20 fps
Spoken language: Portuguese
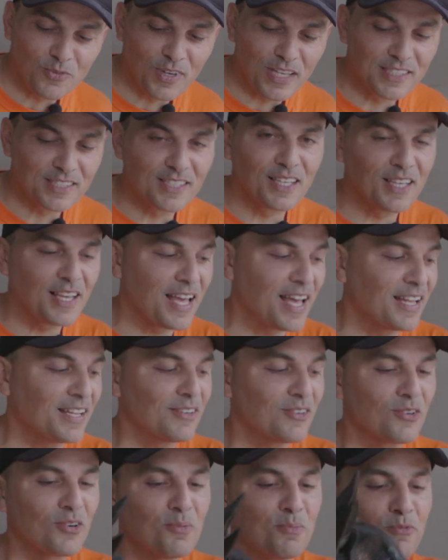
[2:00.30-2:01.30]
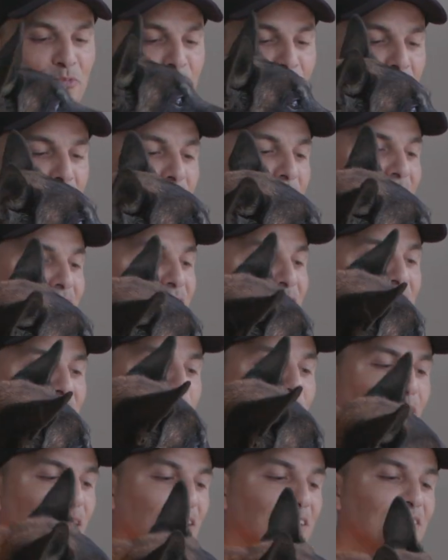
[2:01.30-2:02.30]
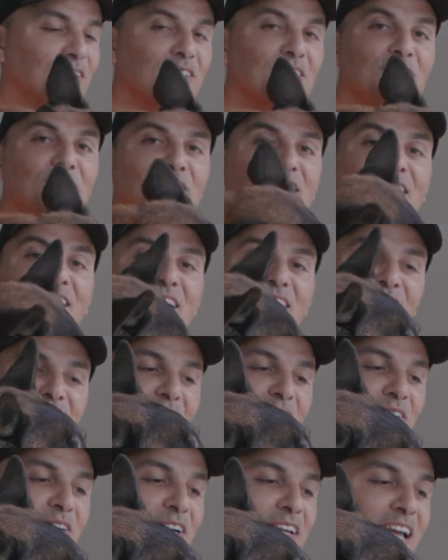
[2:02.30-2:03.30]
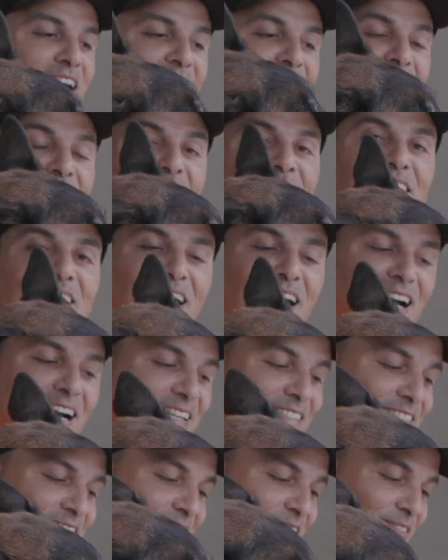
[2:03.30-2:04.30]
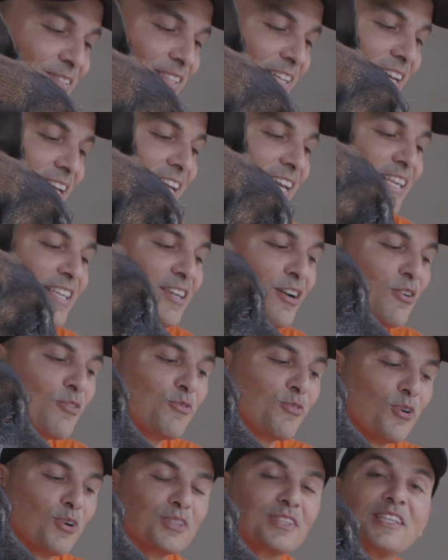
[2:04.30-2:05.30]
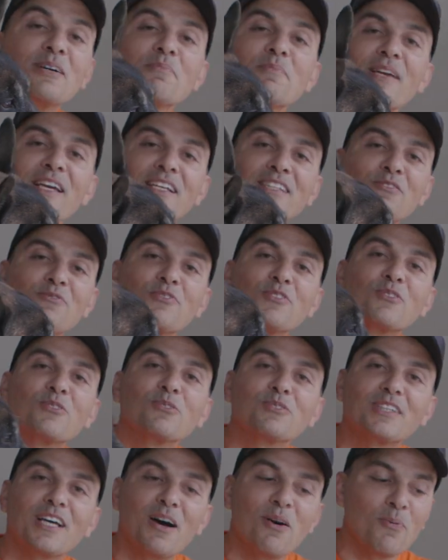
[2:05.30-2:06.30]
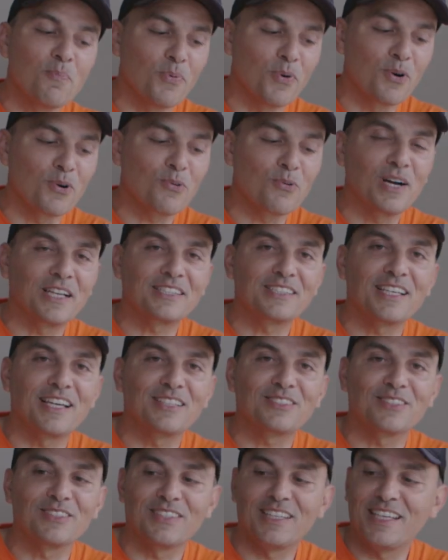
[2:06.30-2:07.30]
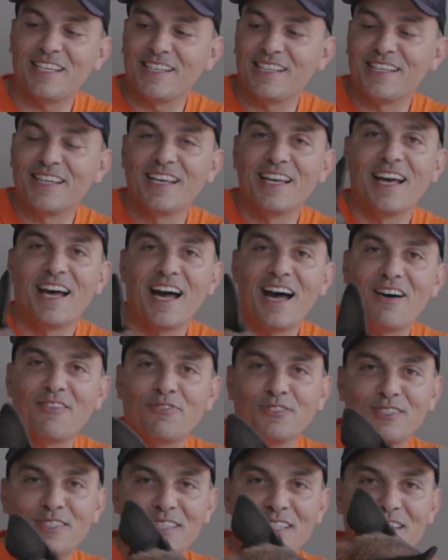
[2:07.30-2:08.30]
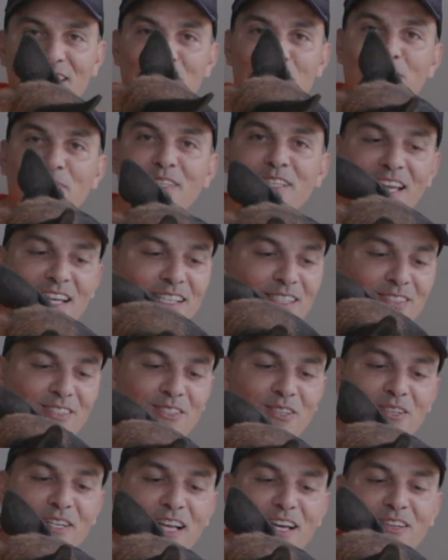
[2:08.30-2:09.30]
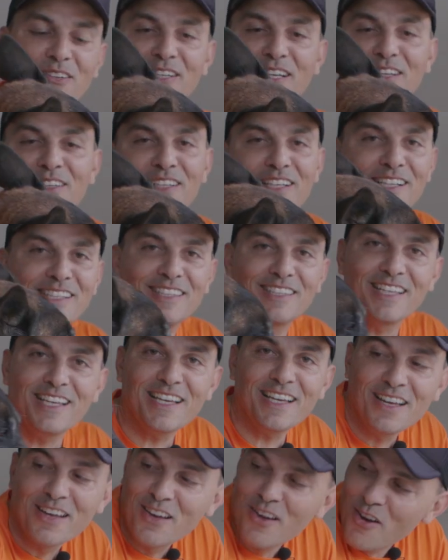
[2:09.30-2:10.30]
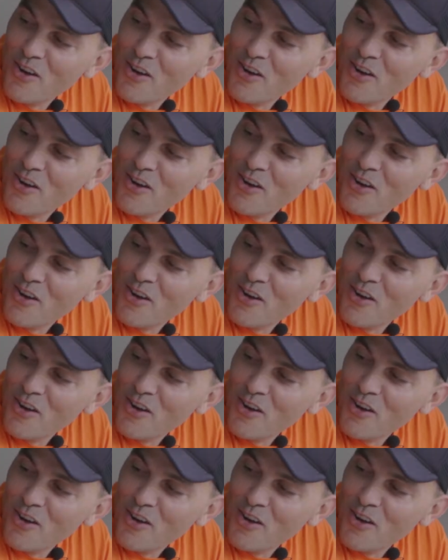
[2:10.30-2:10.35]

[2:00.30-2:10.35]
fazer ela como um formato de pote. Vocês veem que ele já conhece, ele quer a ração. E eu vou também dificultar um pouco o acesso dele à focinheira, porque é isso que eu quero. Eu quero que ele tenha